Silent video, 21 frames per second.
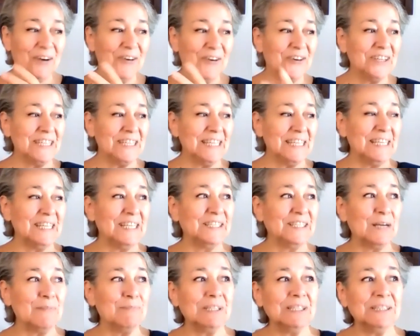Oye, y
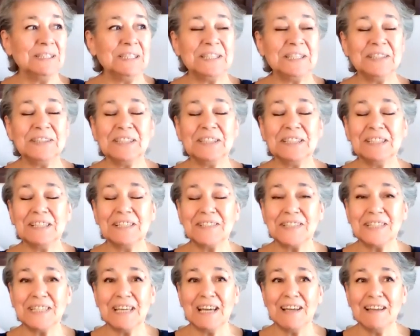también dijiste que
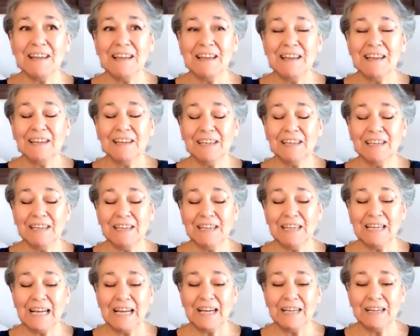hacías
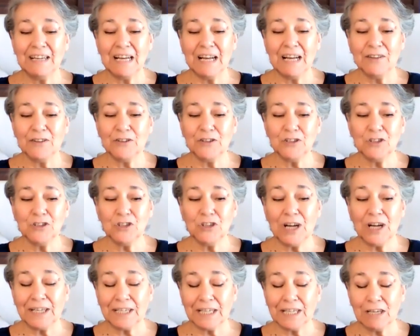eh,
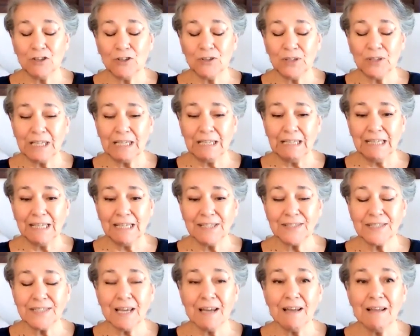adornos, arreglos de
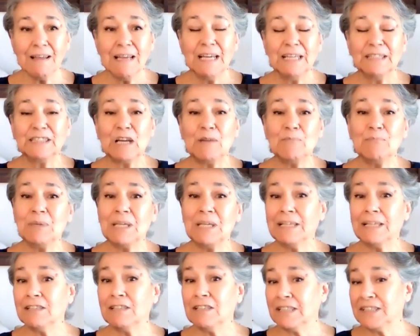iglesia,
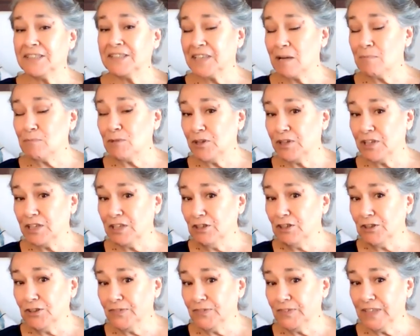también ramos de
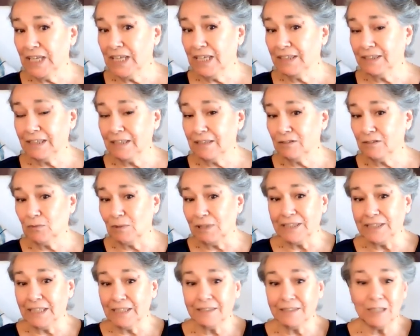novia, de
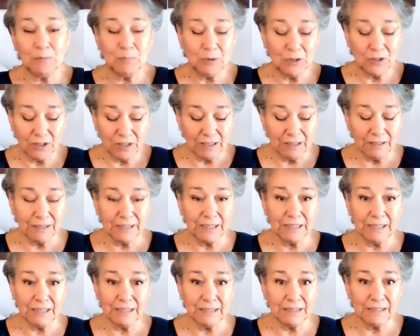cualquier tipo de,
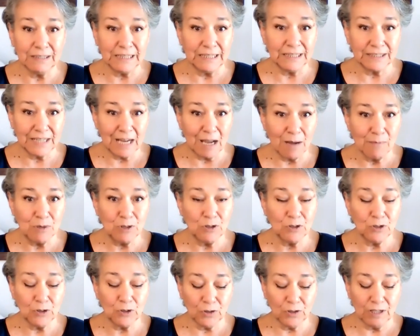de,
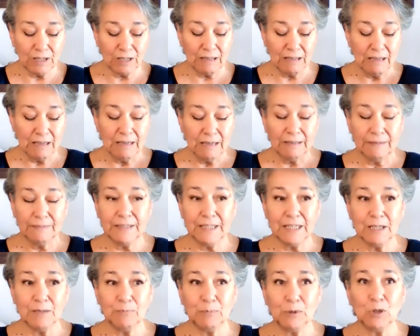ramo o de,
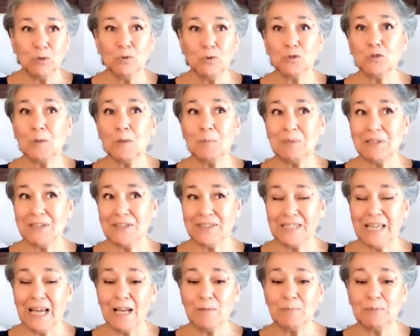de, producto
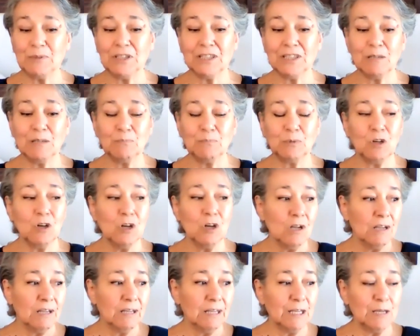especial, por ejemplo,
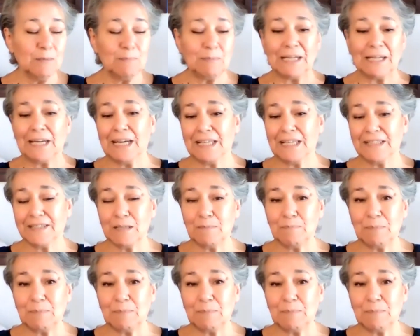eh, para,